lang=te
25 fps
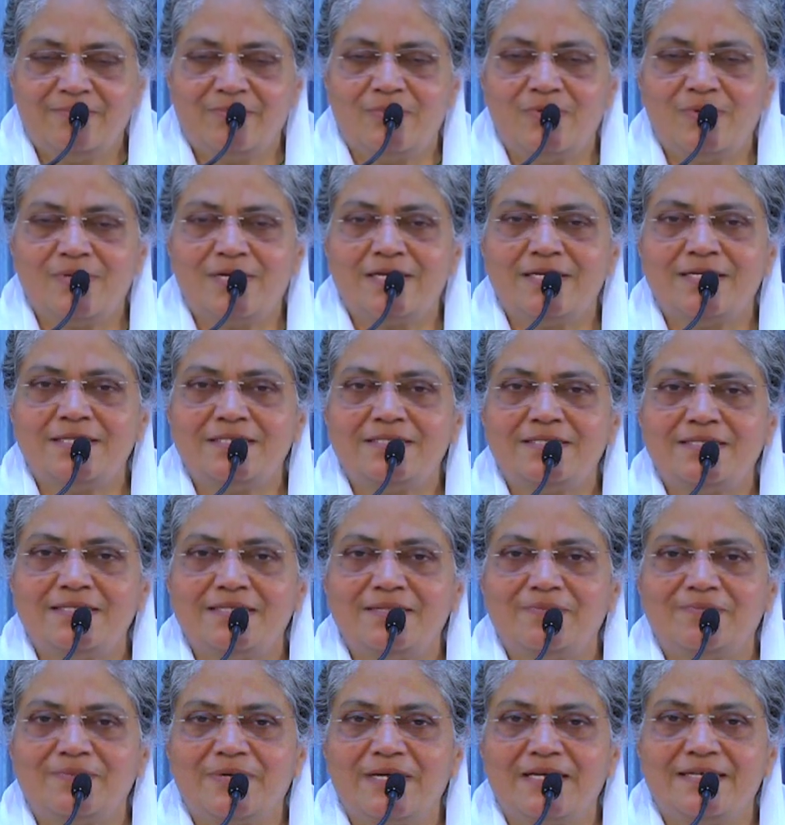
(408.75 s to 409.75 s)

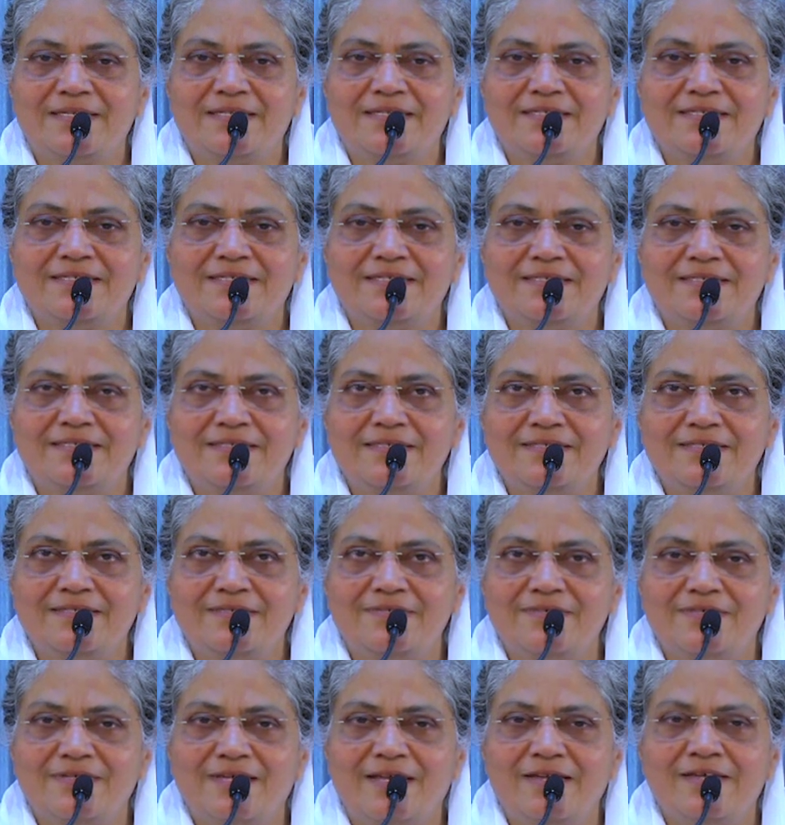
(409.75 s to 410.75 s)
మోకరించింది ప్రార్థన చేసింది
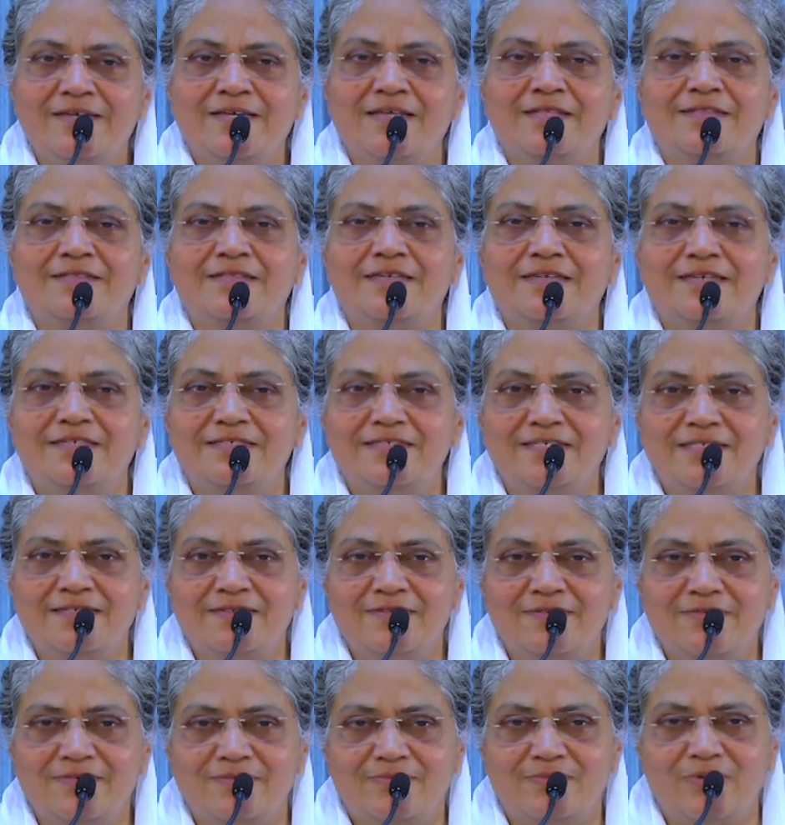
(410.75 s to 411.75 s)
ఎలిగే
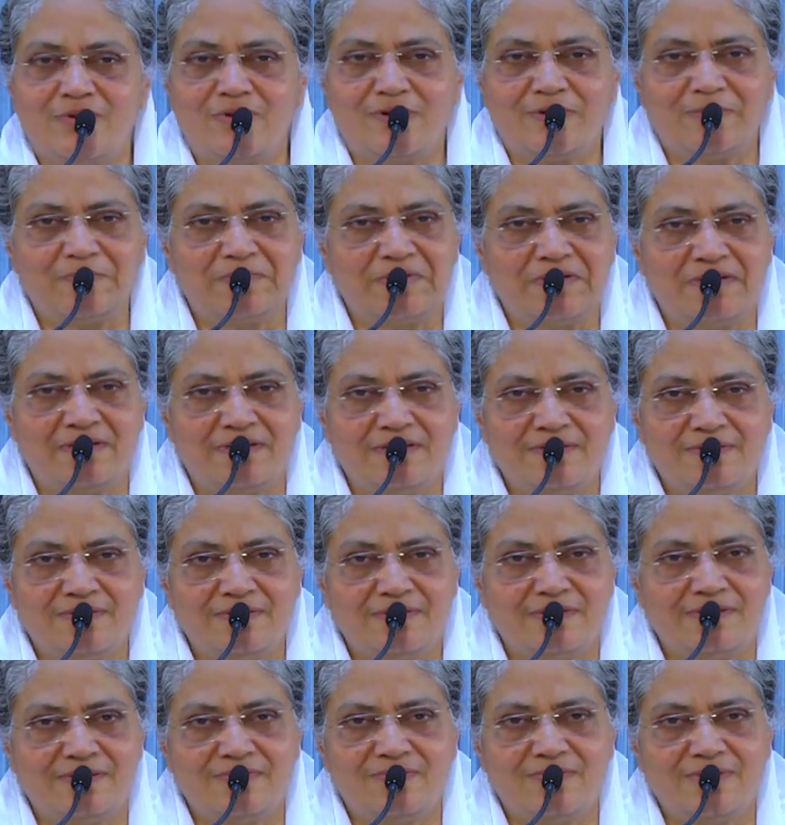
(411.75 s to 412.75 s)
తేడ్చిందో మొర్ర పెట్టిందో
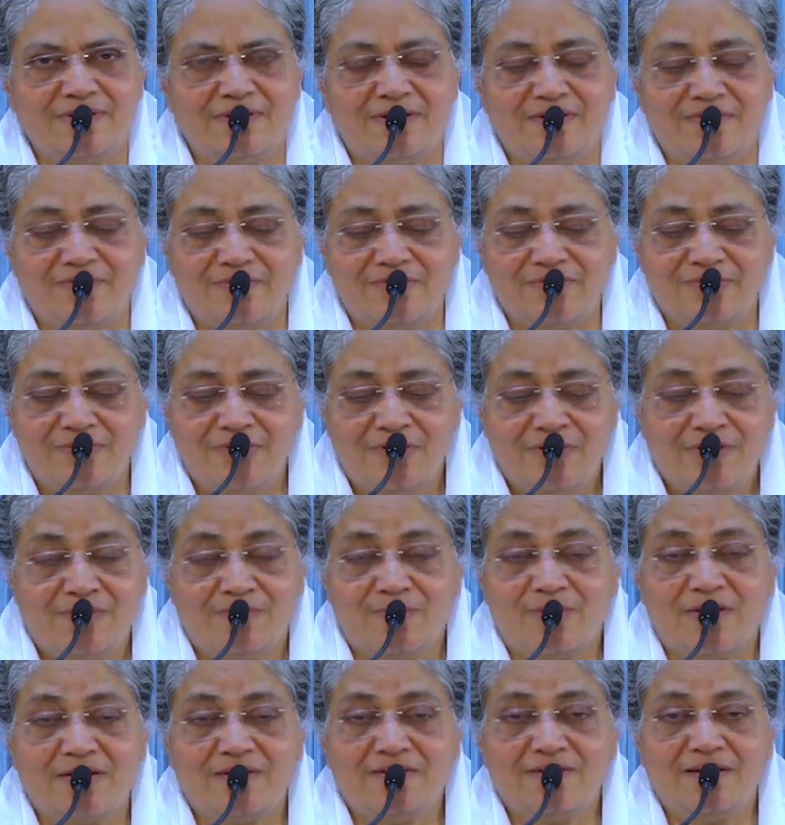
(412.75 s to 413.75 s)
దేవునికి తెలియదు
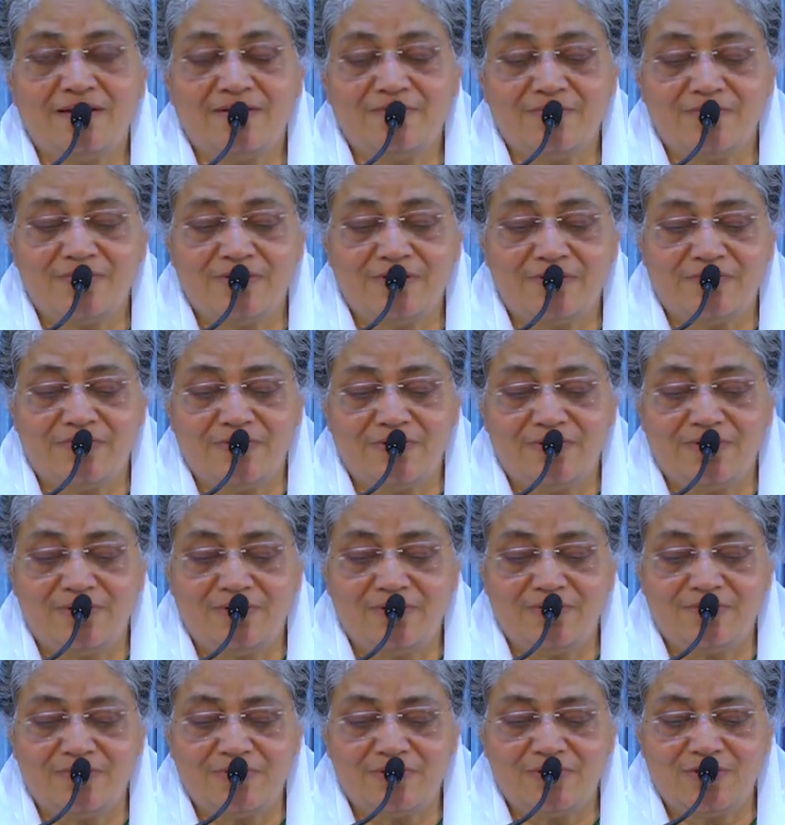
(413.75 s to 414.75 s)
మనకు తెలియదు ఇరవై
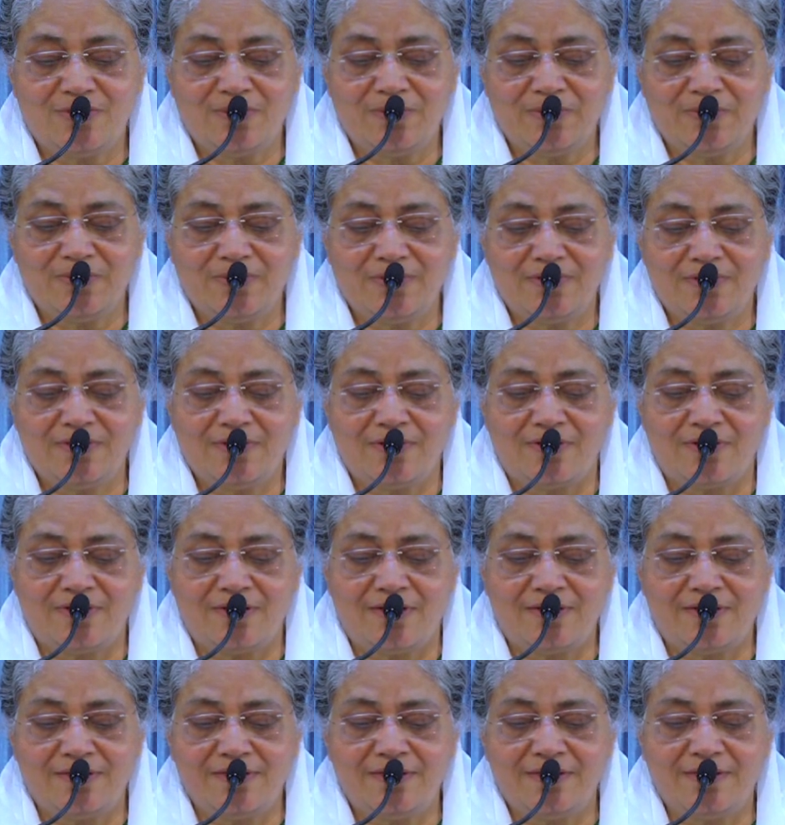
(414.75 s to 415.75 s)
రెండో వచనంలో ఉంది
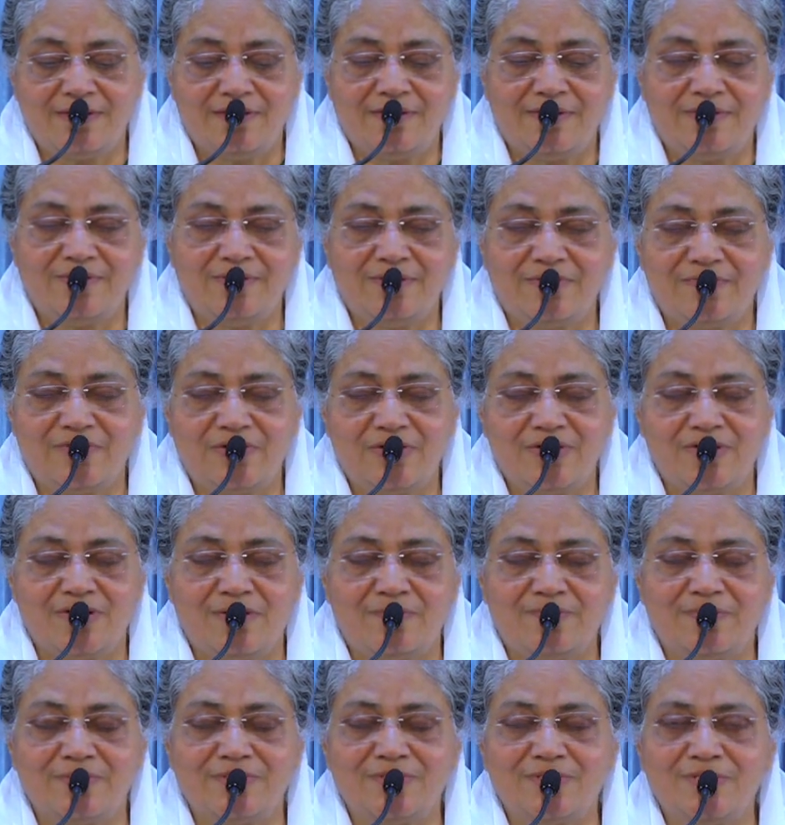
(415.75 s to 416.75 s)
రాహేల్ను ఎవరు
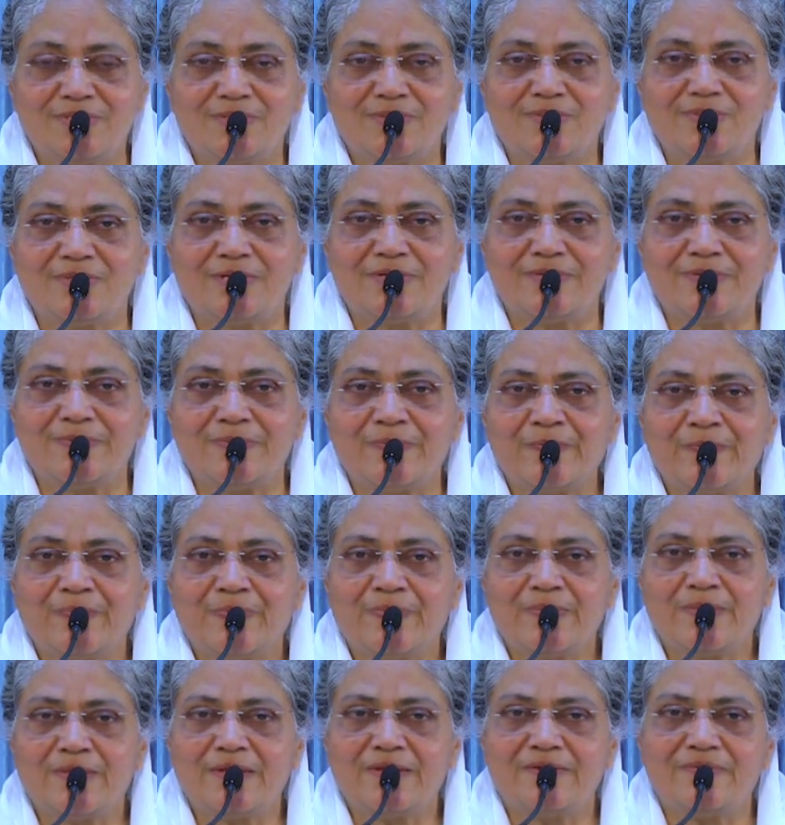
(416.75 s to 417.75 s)
జ్ఞాపకం చేసుకున్నారు
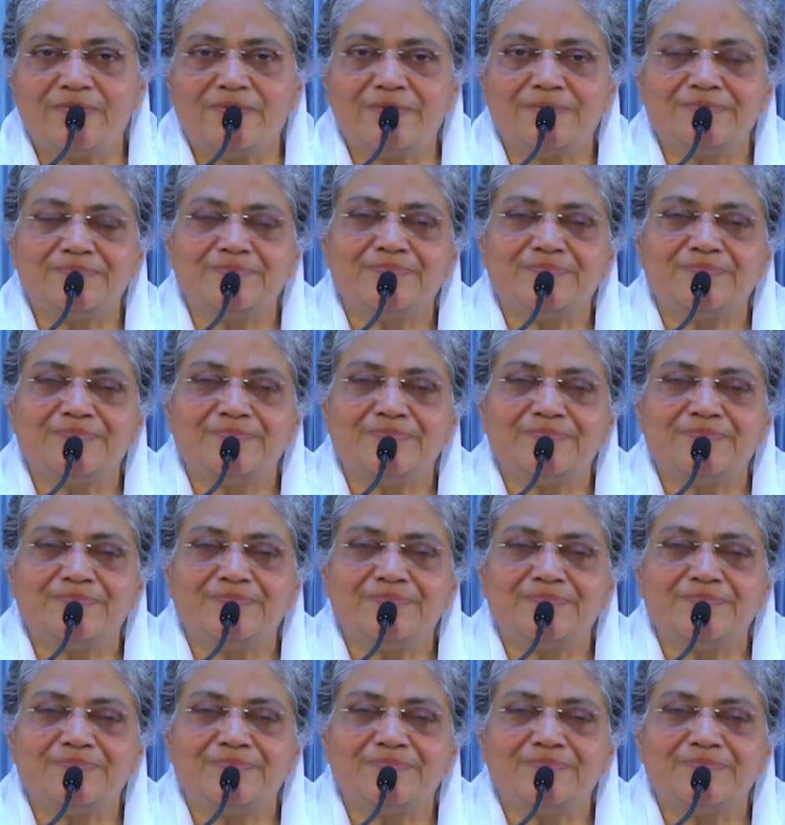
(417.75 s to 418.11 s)
దేవుడు